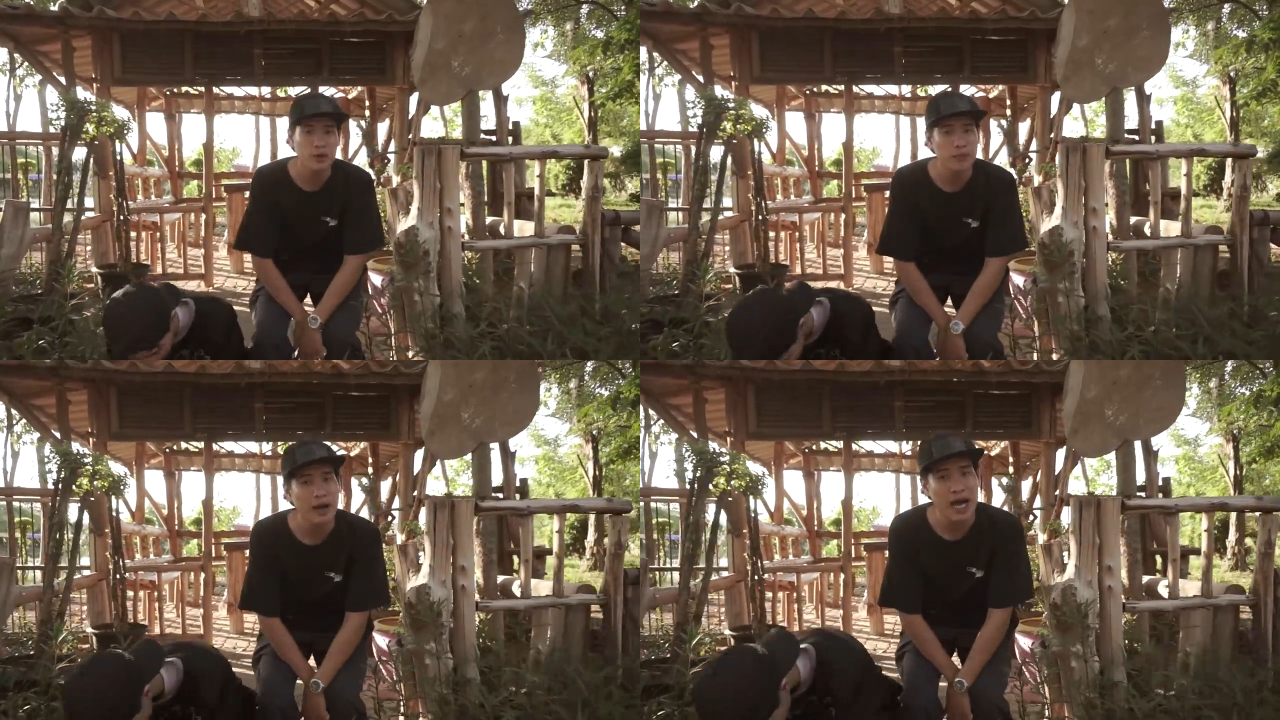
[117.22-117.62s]

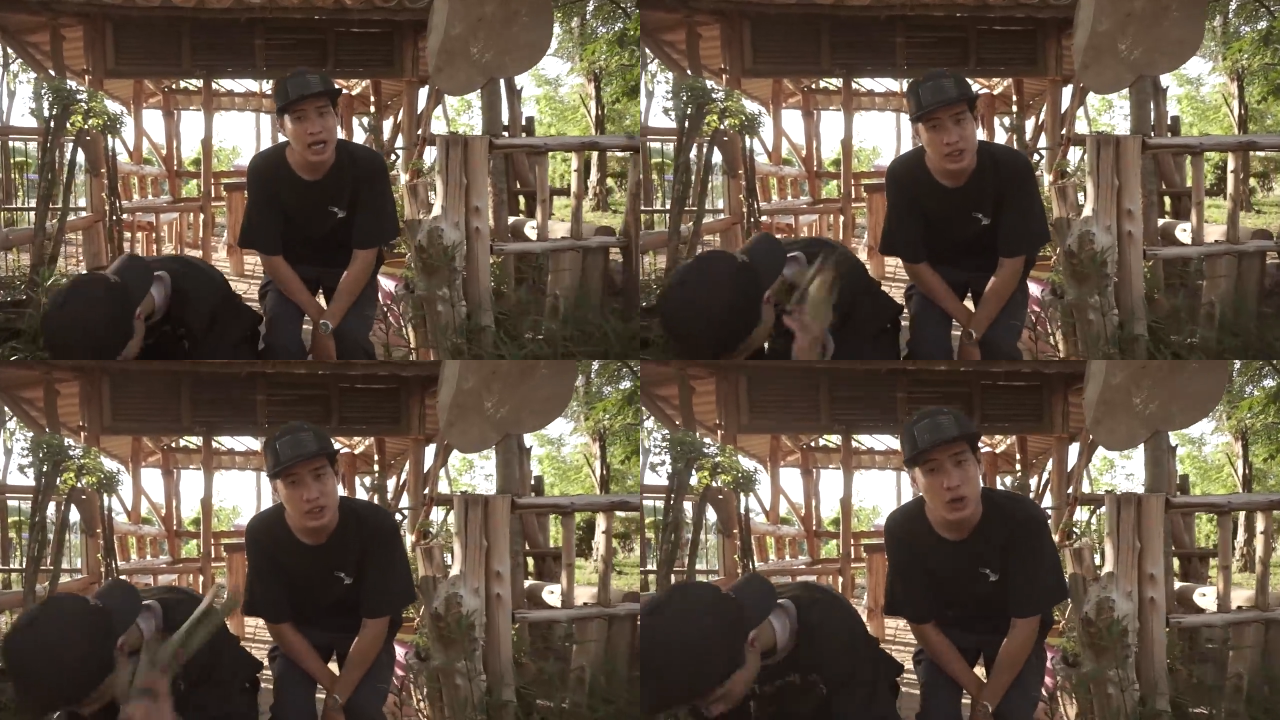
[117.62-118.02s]
งพา
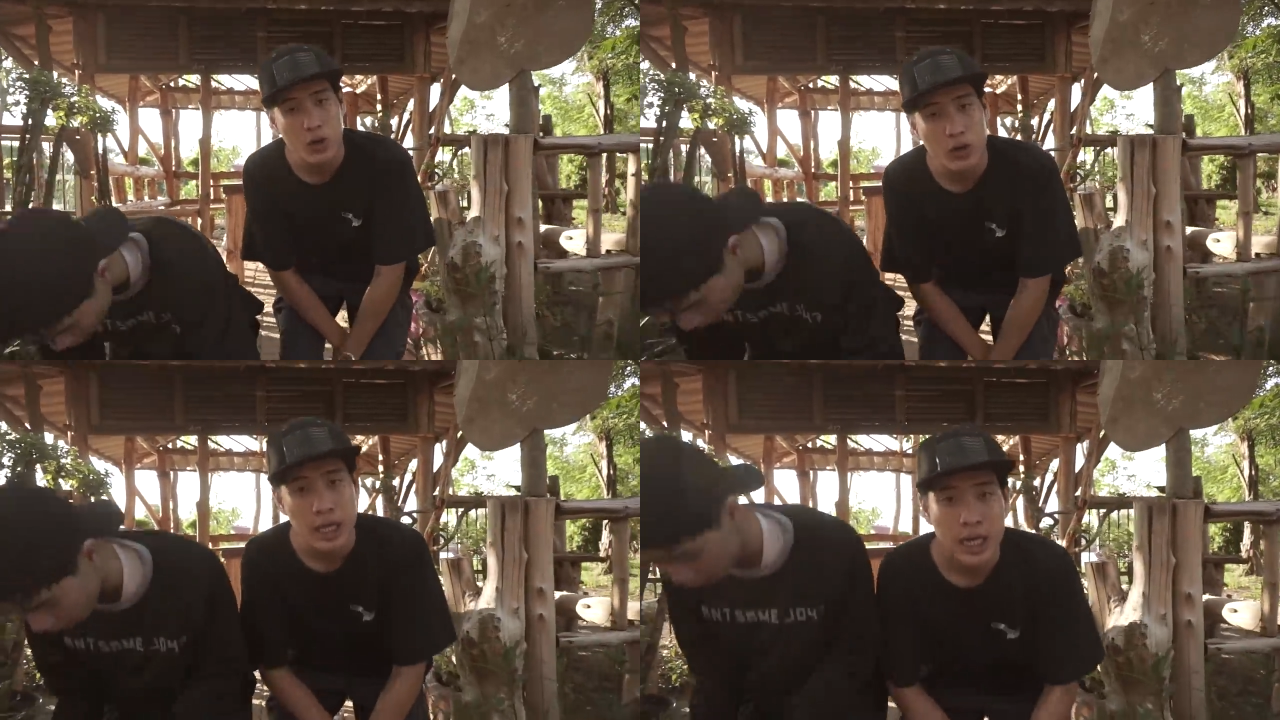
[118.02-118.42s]
โช
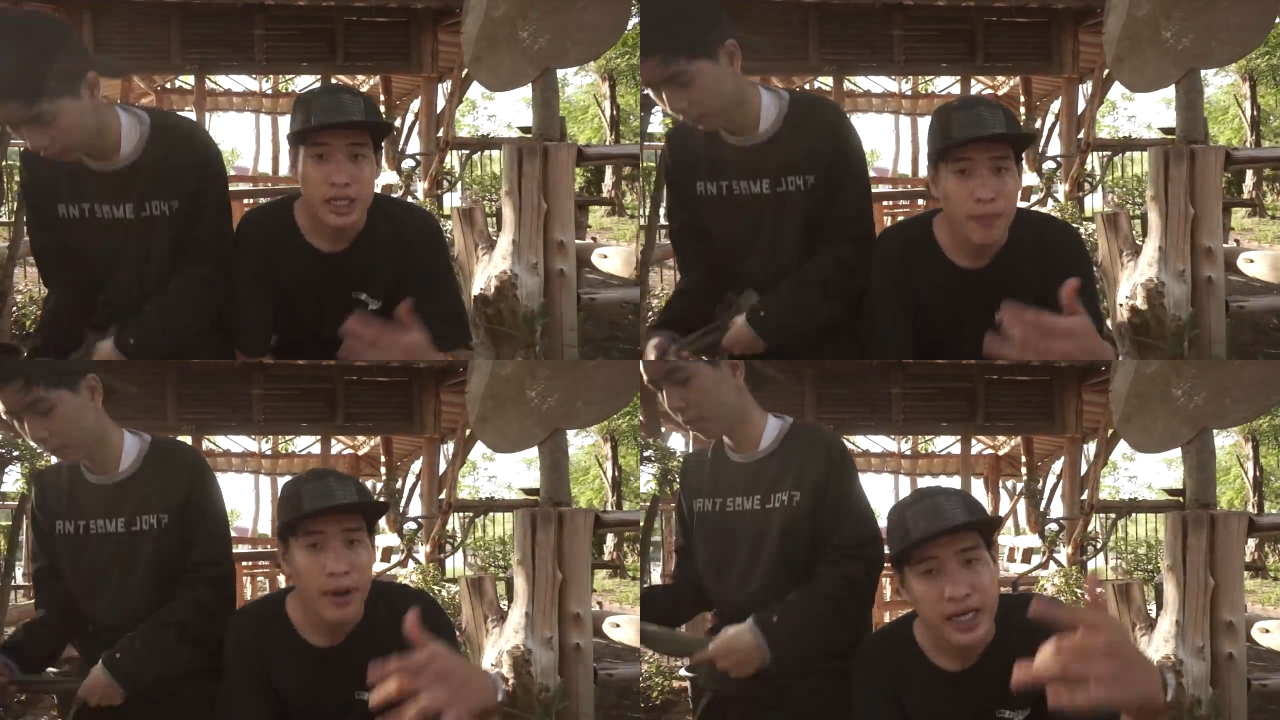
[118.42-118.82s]
ค
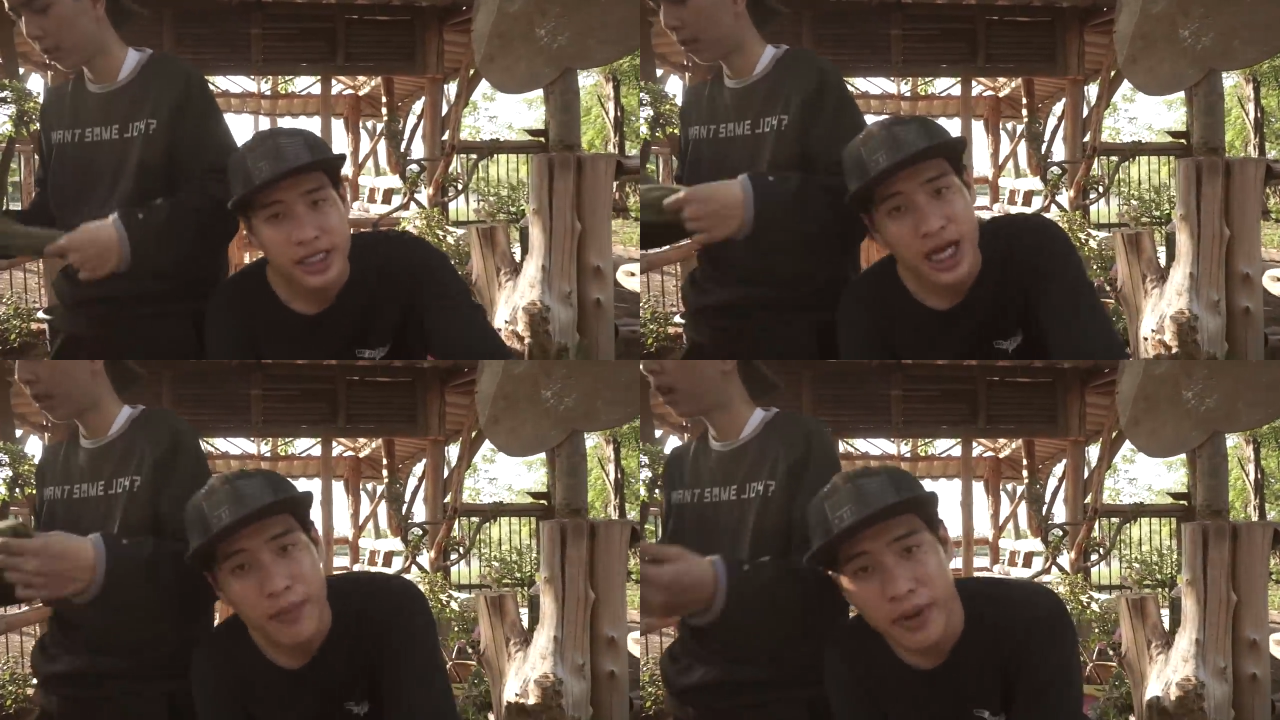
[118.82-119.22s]
ตั้งปณิ
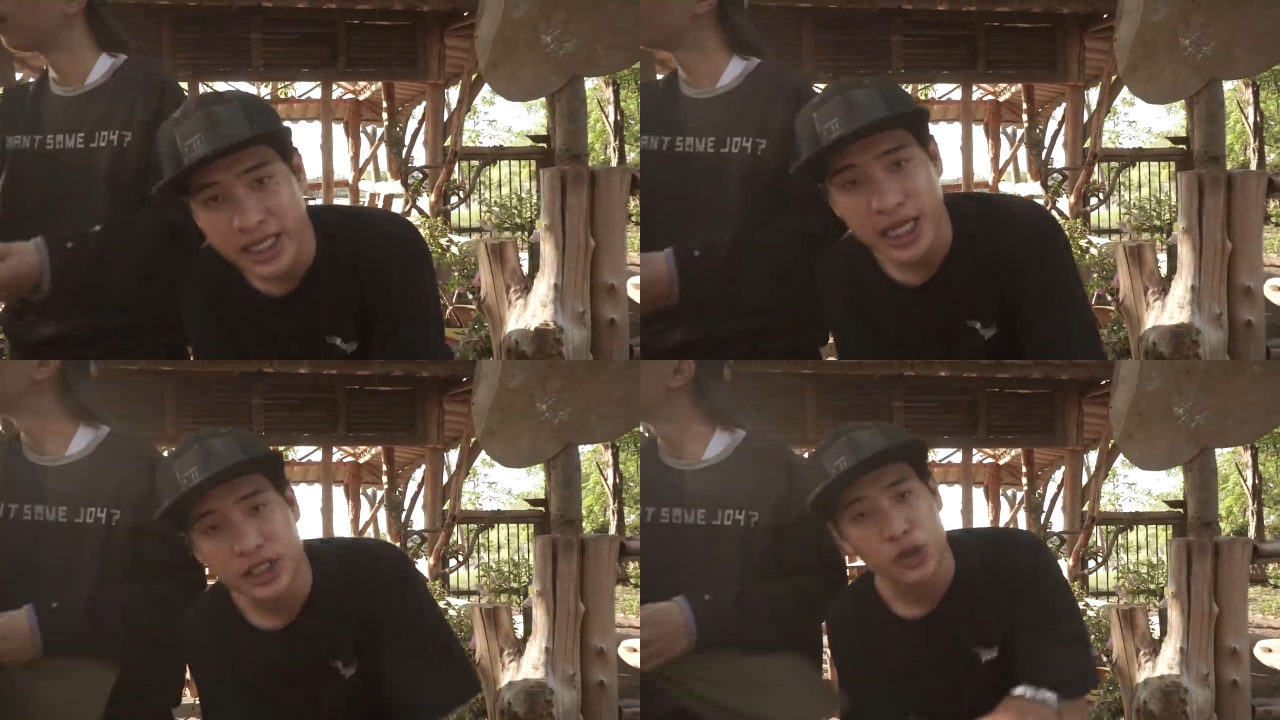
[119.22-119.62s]
ธานปริยานจะ